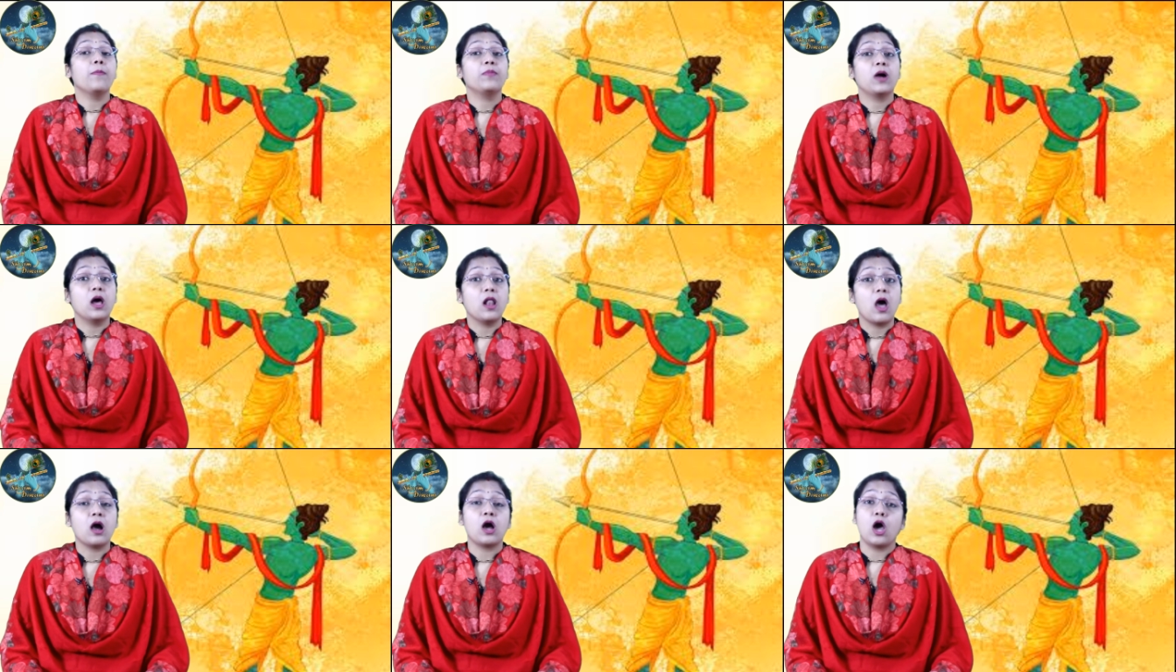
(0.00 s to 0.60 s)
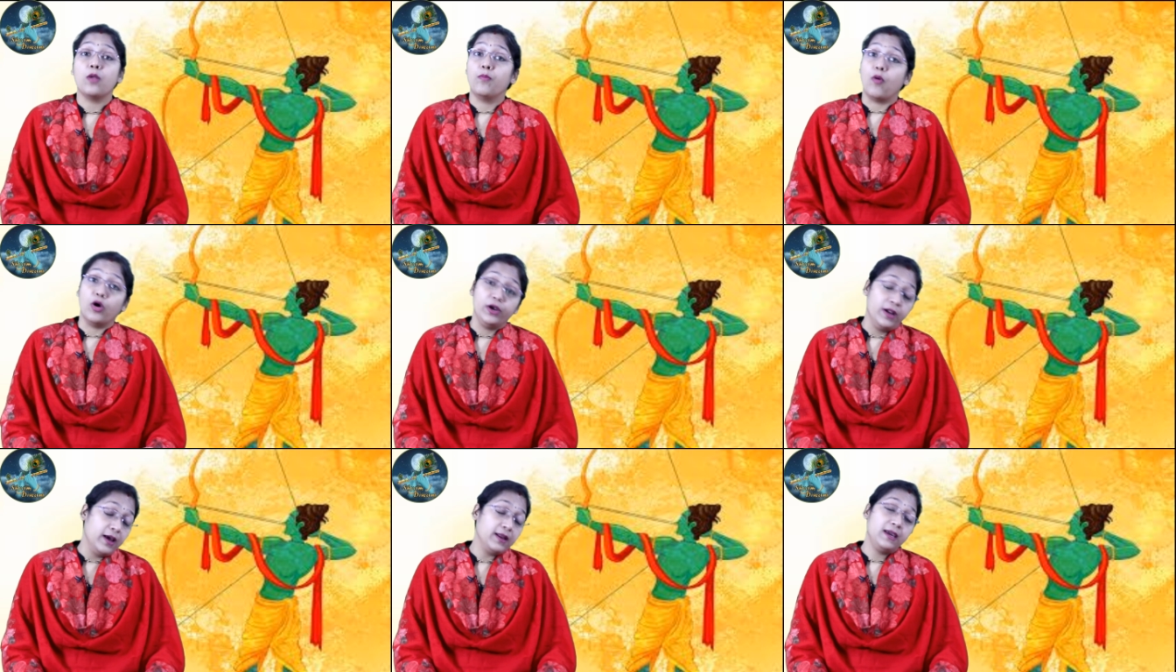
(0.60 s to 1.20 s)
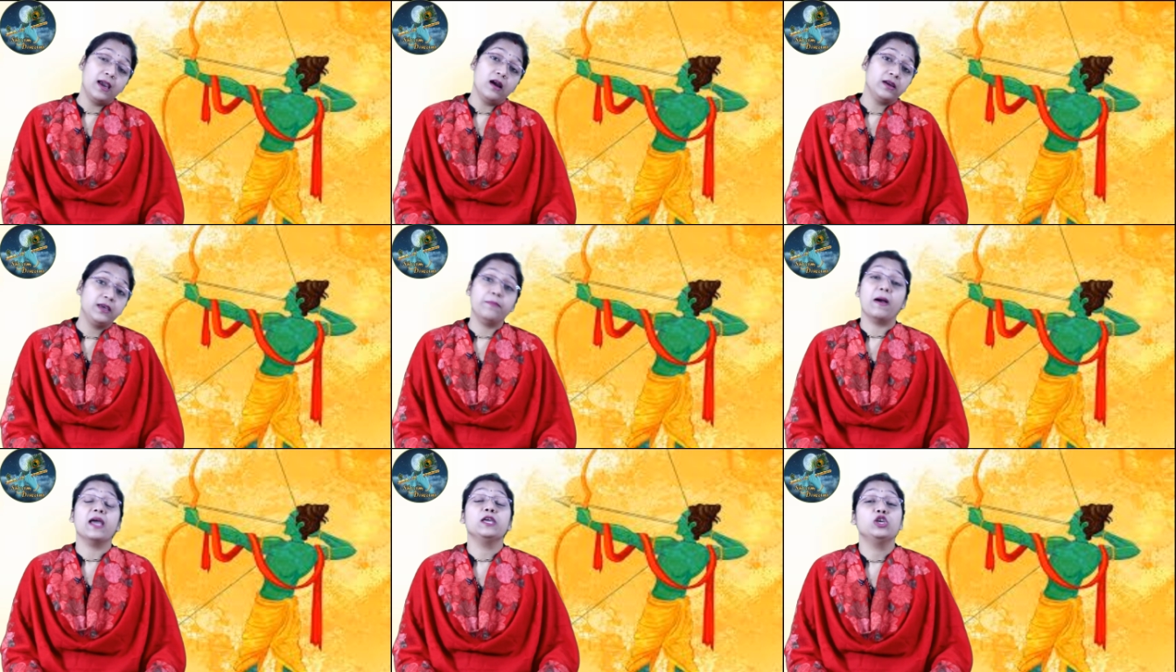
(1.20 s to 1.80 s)
अब कलाकार बहुत डर गया
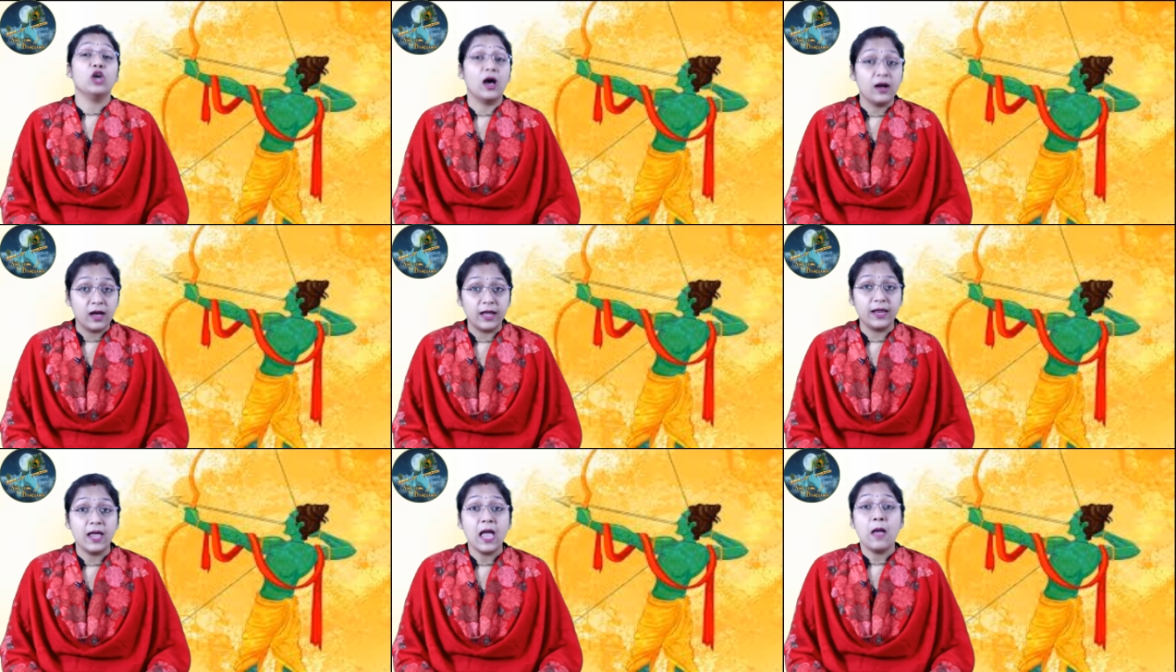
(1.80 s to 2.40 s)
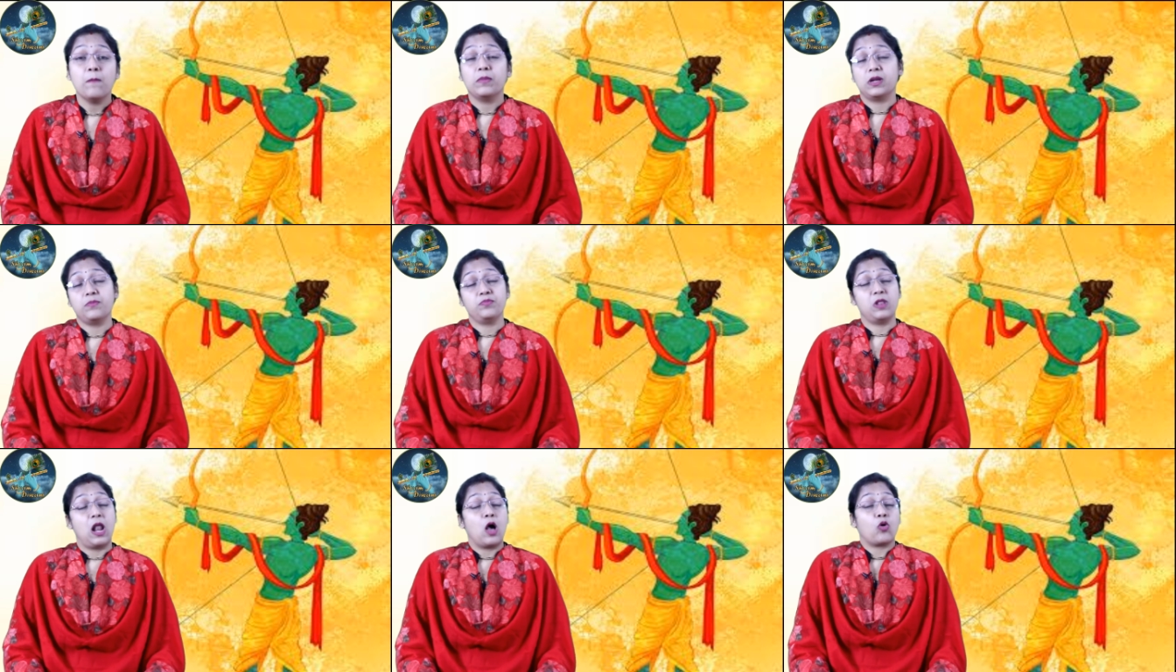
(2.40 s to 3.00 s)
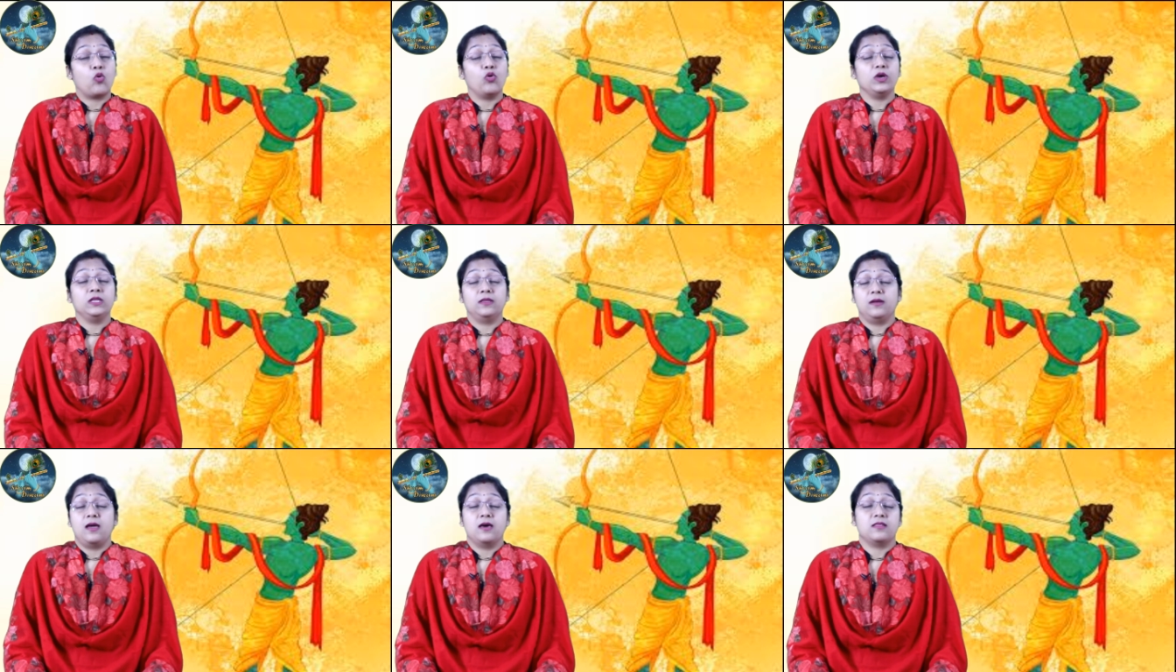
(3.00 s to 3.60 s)
कि भाई क्या करे मतलब लाखों
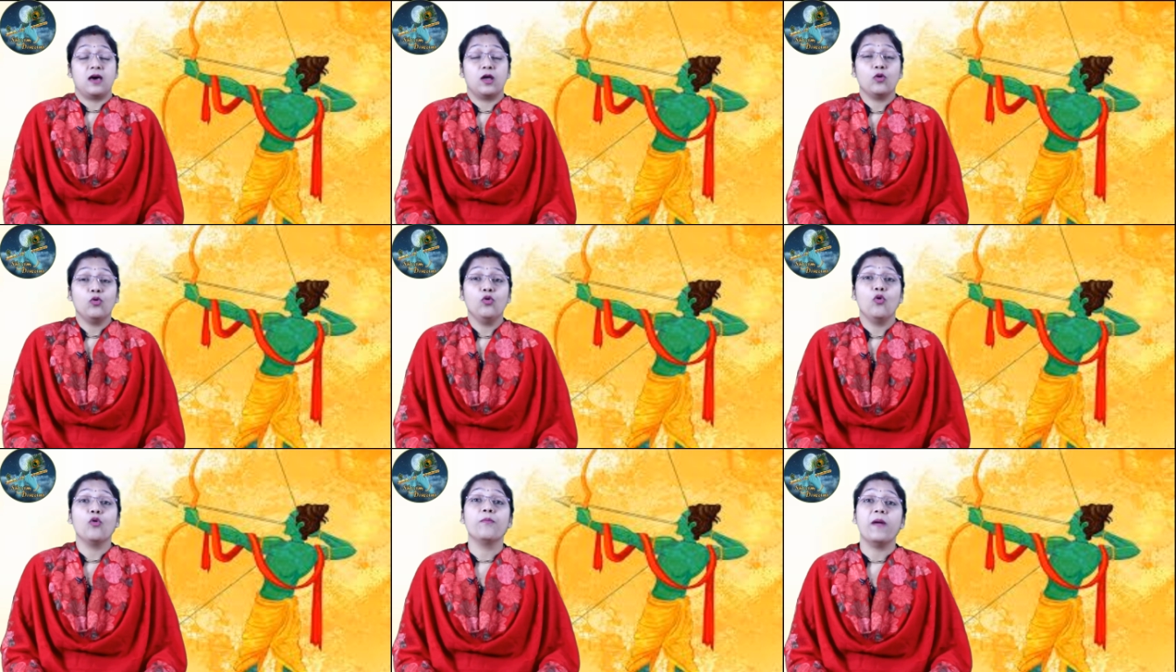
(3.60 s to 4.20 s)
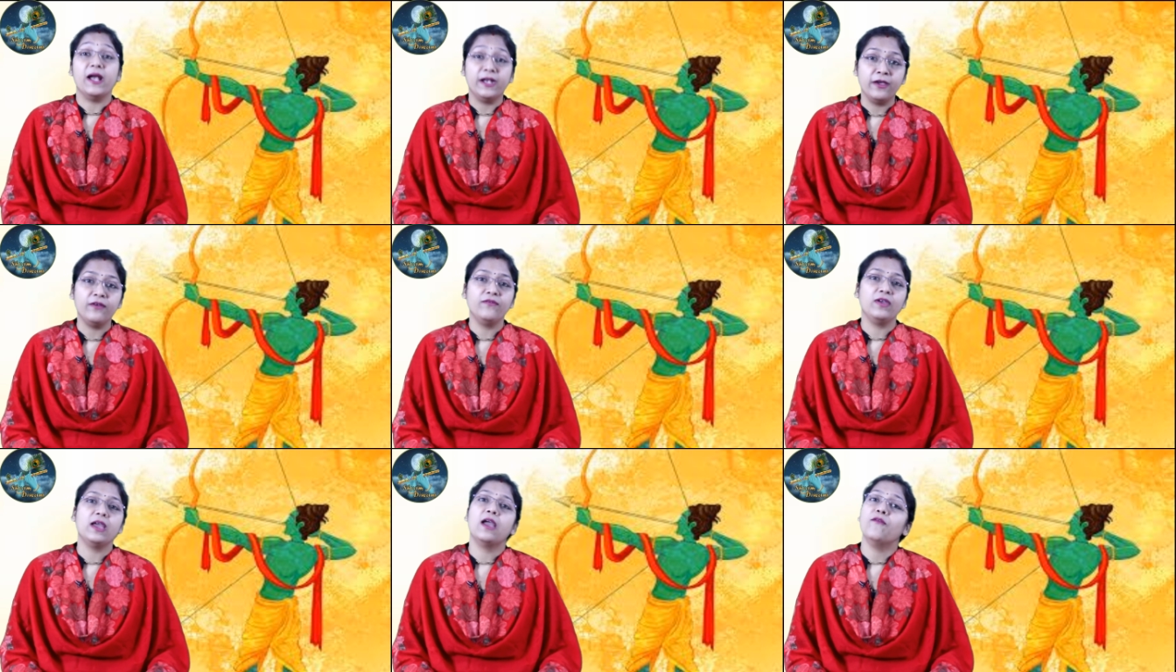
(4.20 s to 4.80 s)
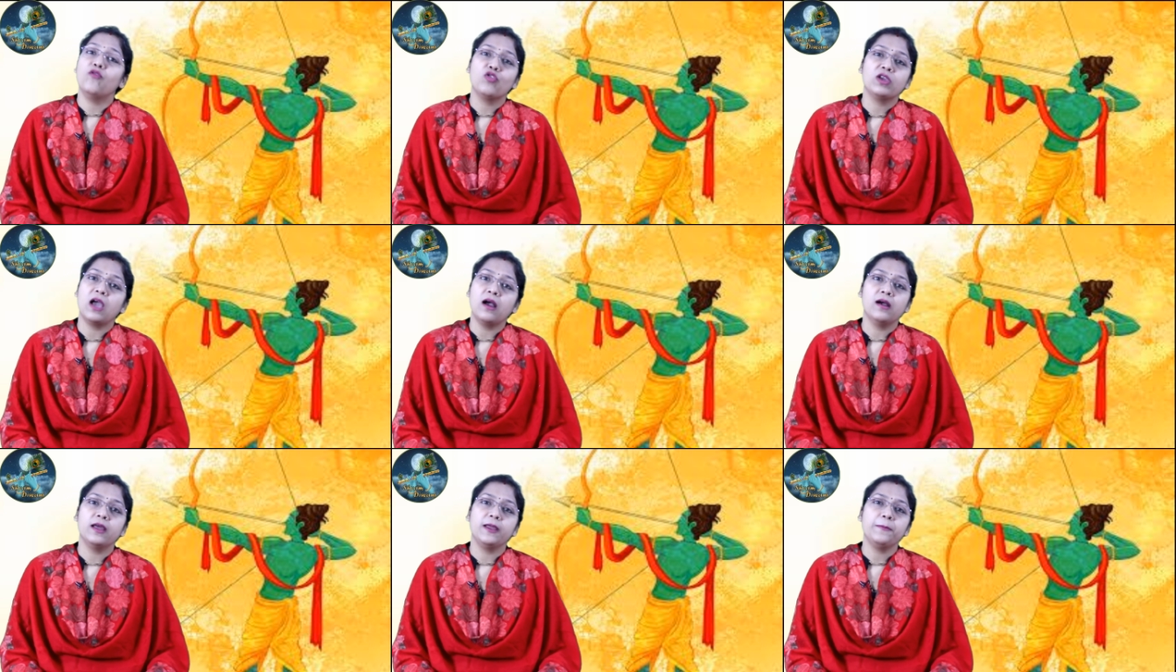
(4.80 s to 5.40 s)
इतने हजारों लोग बैठे हुए हैं वो
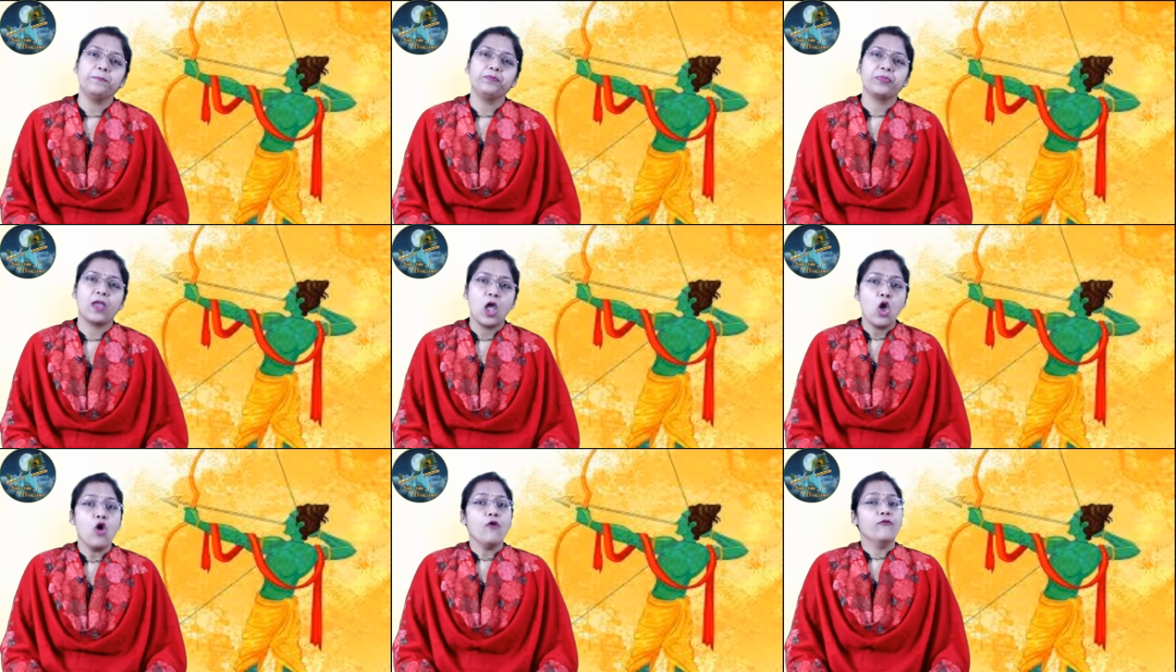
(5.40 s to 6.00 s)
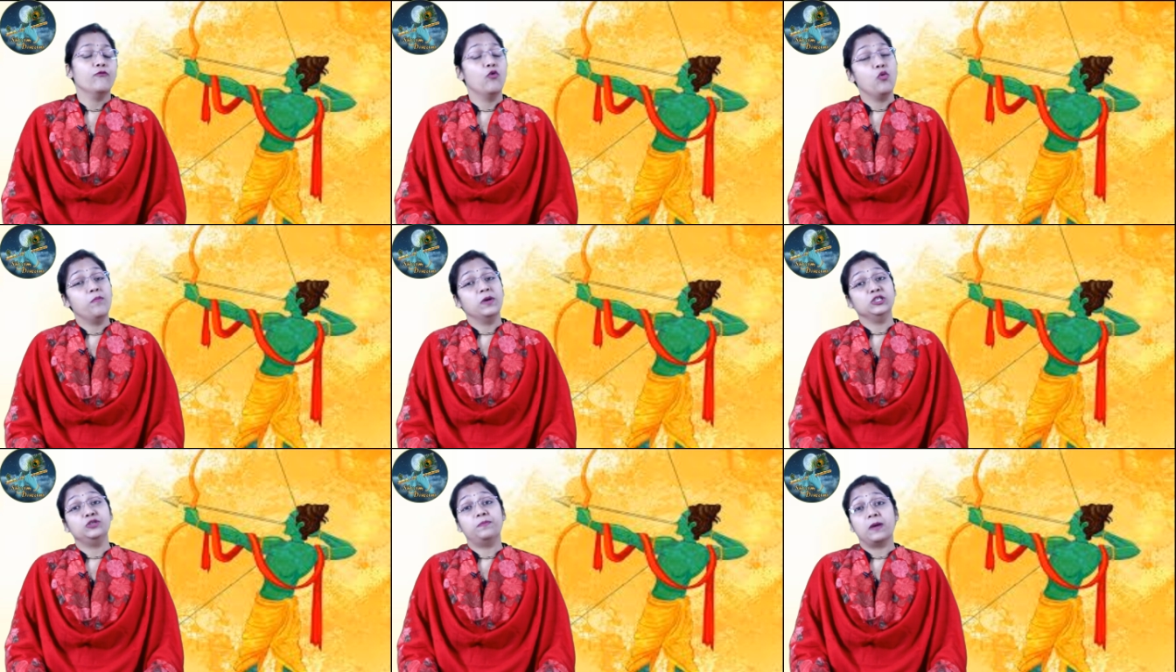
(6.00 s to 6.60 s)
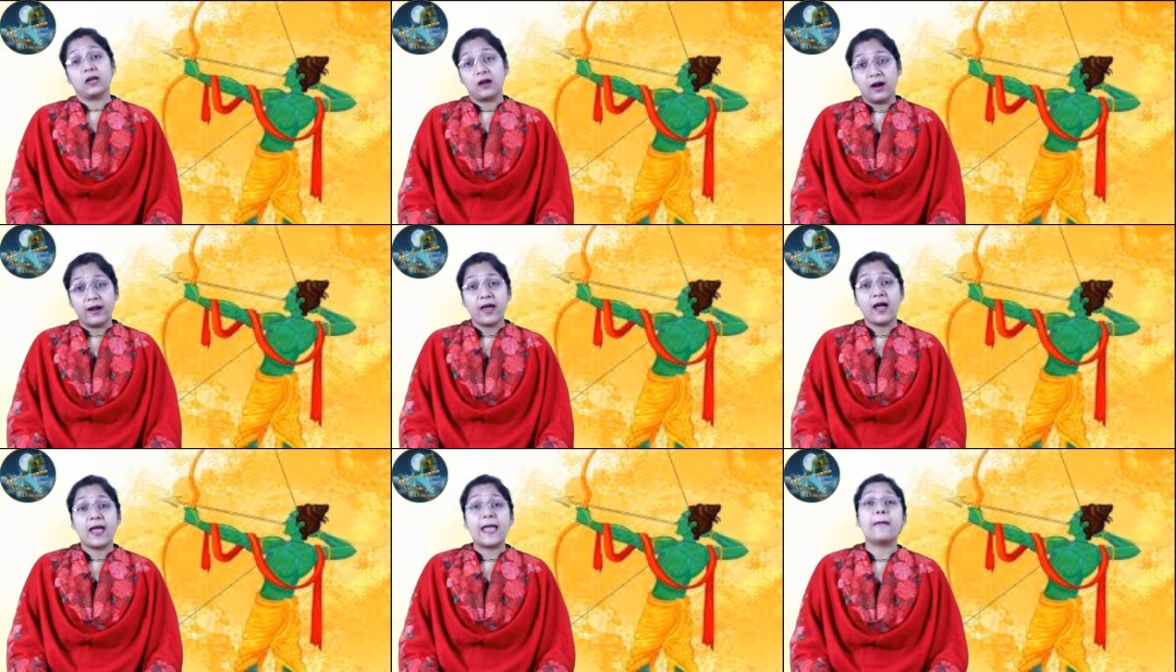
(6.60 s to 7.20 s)
क्या करे वो मंच पर खड़ा